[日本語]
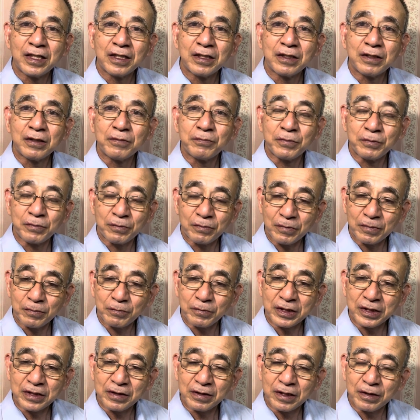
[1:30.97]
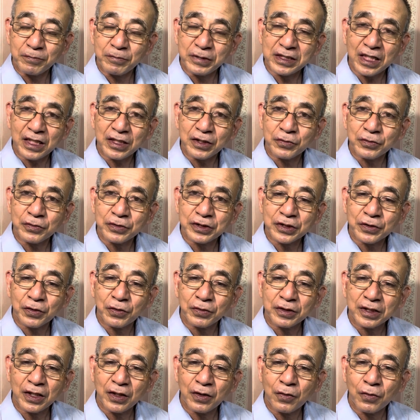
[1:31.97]
ミサリを打ち込
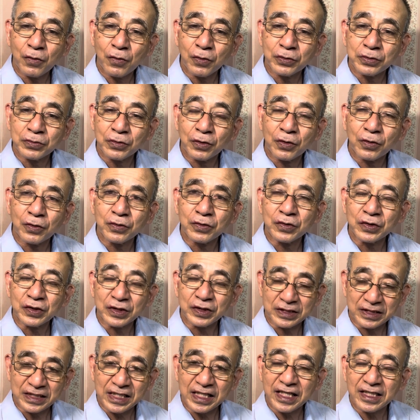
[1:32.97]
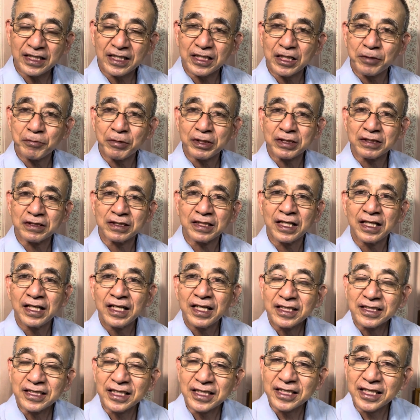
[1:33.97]
んで多くの犠牲が出ていますね。
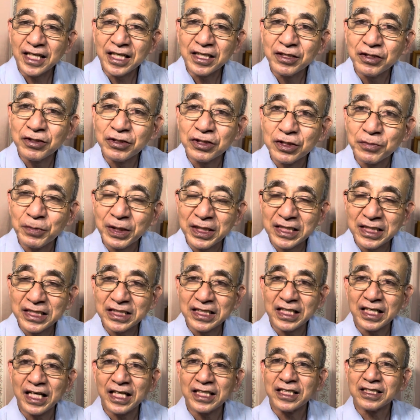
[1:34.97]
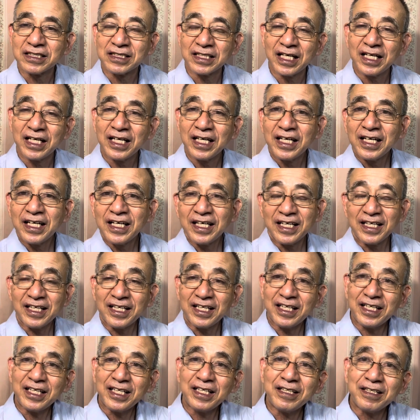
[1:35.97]
絶対に許すべきじゃないですね。
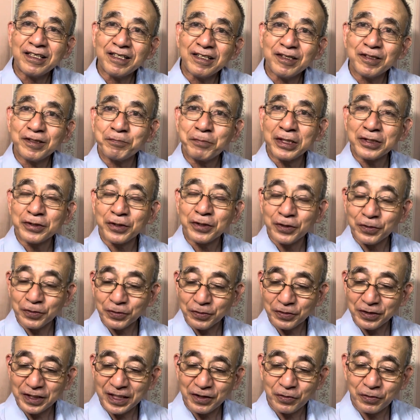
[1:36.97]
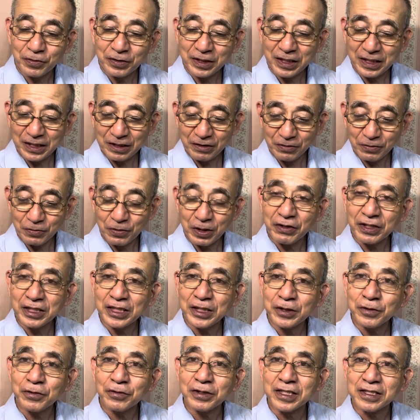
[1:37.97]
えー、まあそういうことで、これ、これは
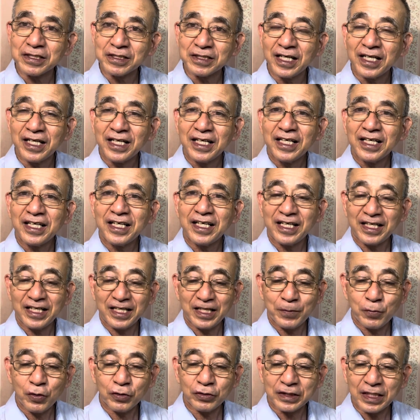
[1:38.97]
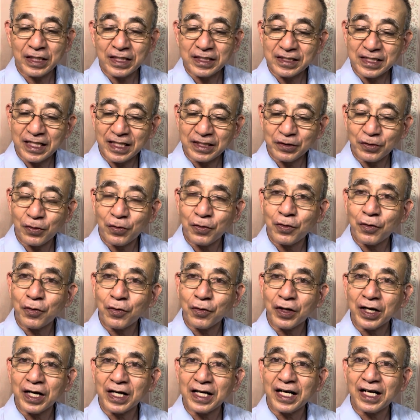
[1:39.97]
昨日ですね、えー、ボグダンさんの方
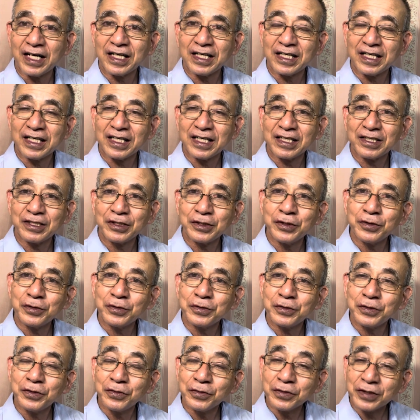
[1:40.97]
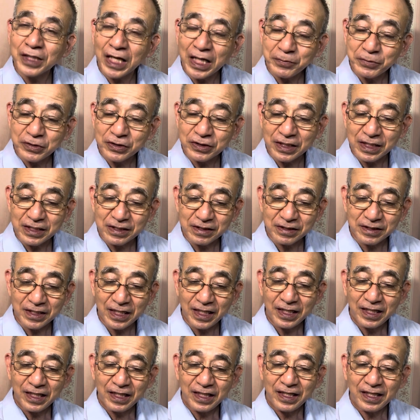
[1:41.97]
から、U, U タイムスです
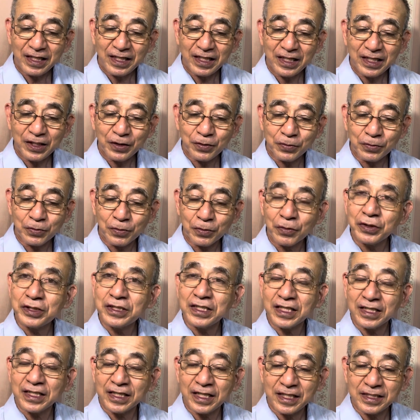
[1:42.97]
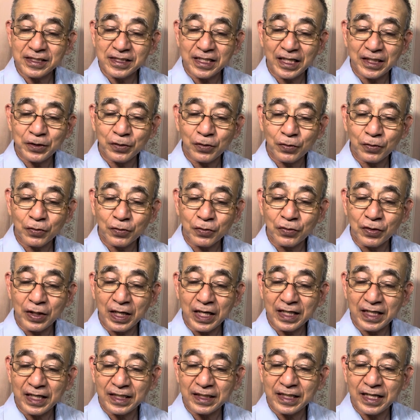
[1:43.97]
ね、えー、このロシア経済のこの破
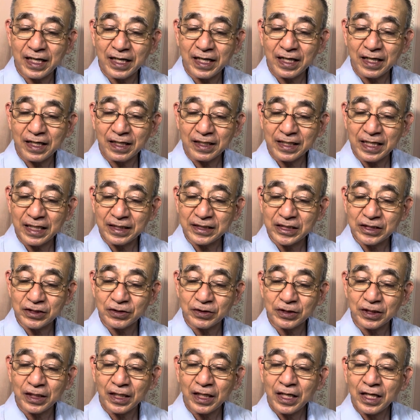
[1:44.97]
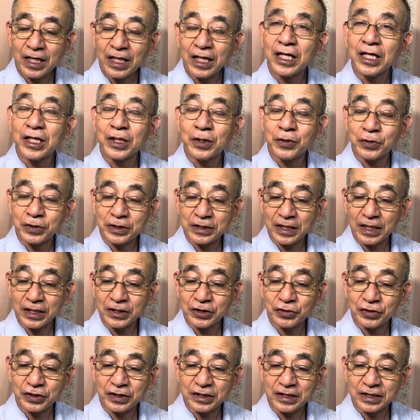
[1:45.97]
壊が現実に、えー、ロシア
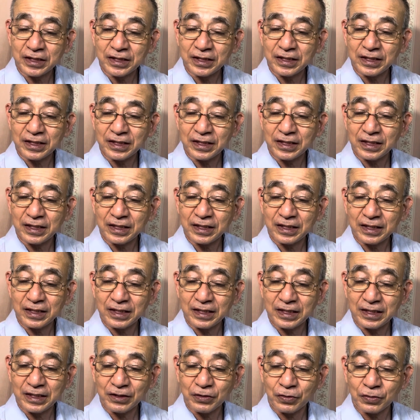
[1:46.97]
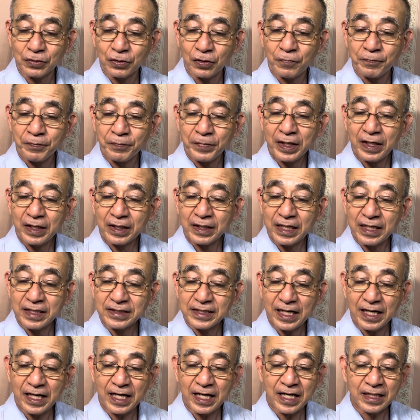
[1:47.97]
出身、えー、この経
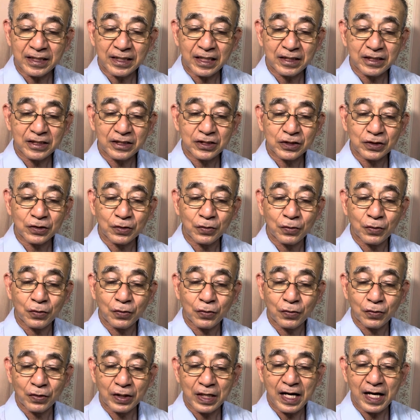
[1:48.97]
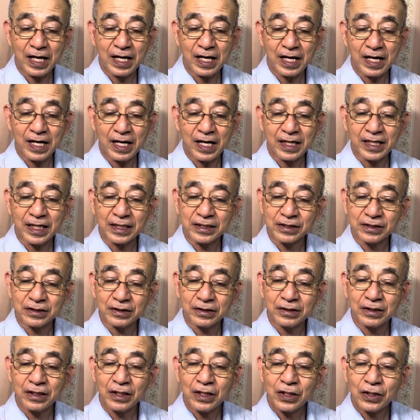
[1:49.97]
済アナリストが明か
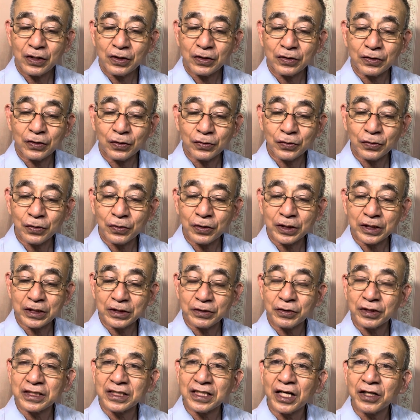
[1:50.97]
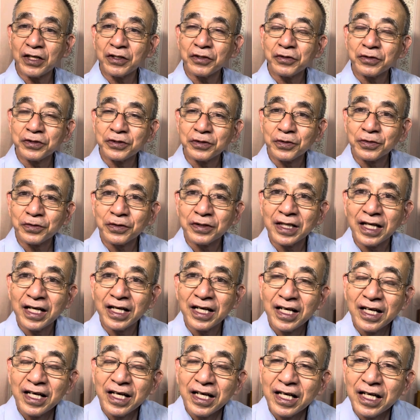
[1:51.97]
す驚きのシナリオということで、
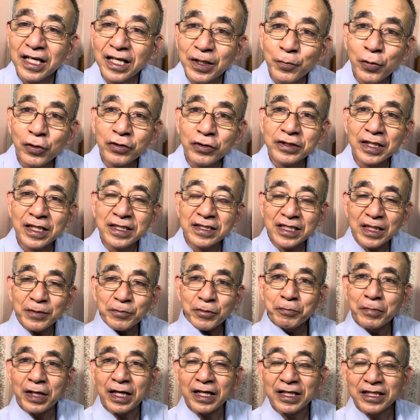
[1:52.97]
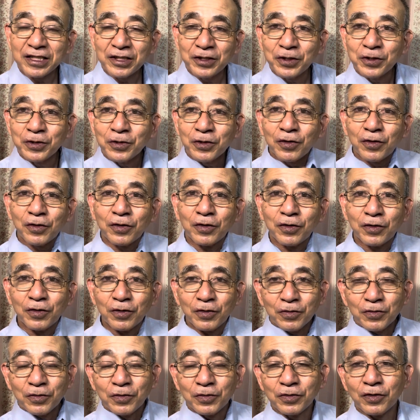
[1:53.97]
えー、ボクダンさんもまあいろい
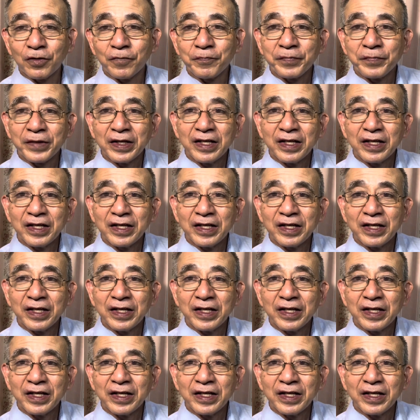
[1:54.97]
ろこの、